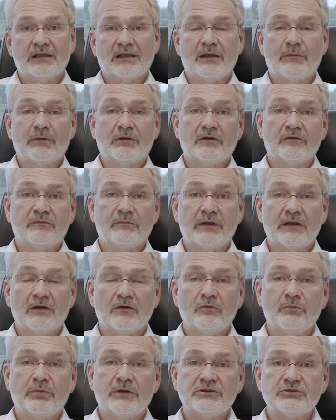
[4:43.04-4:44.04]
kann man auf meiner
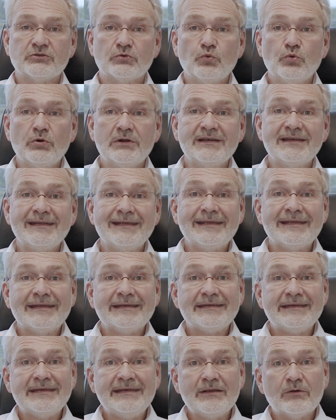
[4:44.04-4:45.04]
Homepage googeln,
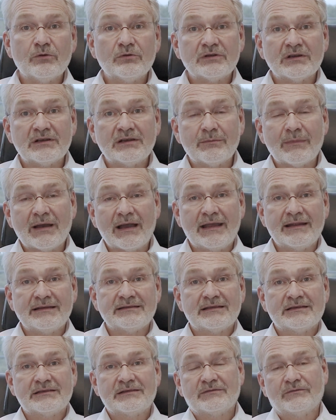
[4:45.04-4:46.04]
die unter dem
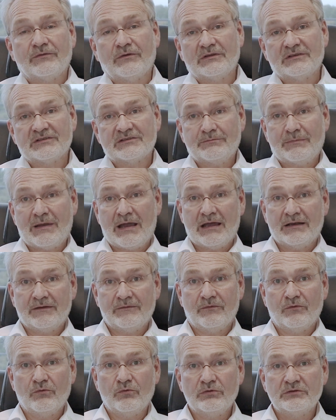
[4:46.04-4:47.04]
Einsatz von
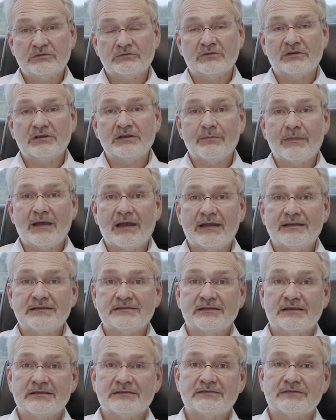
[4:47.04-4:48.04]
Smartphones oder dem
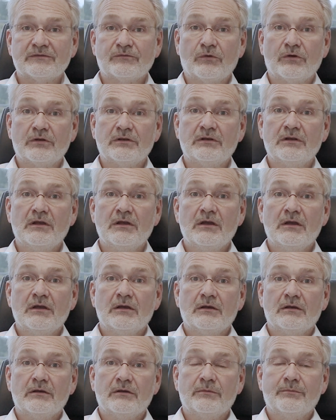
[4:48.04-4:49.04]
Einsatz von
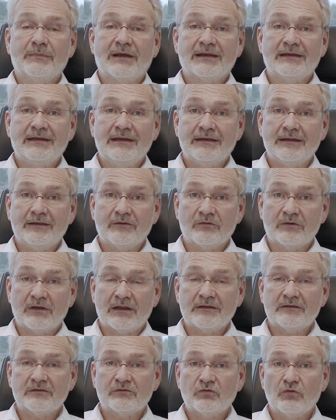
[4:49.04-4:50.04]
äh,
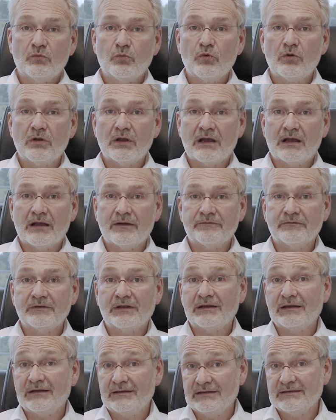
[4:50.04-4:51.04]
Magnetresonanztomographen,
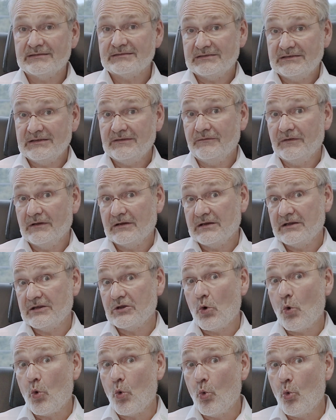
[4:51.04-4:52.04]
allerdings die
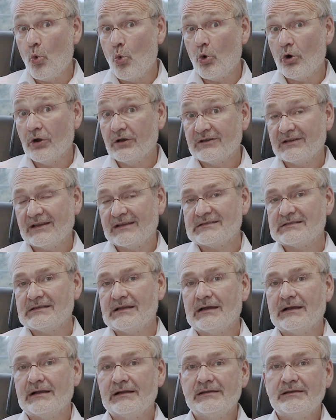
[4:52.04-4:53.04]
wirklich hoch
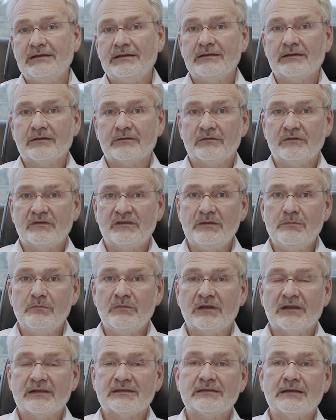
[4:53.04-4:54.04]
Tesla-haltigen, also 7
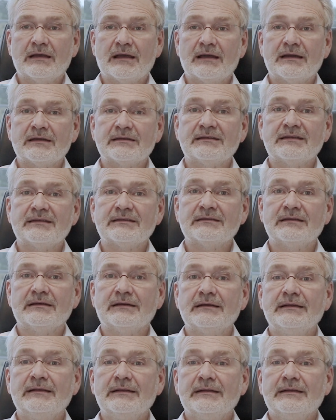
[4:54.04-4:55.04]
Tesla, 8
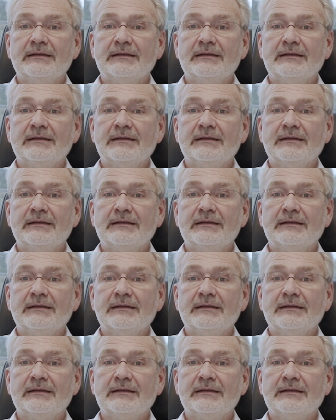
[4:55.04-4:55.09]
Tesla,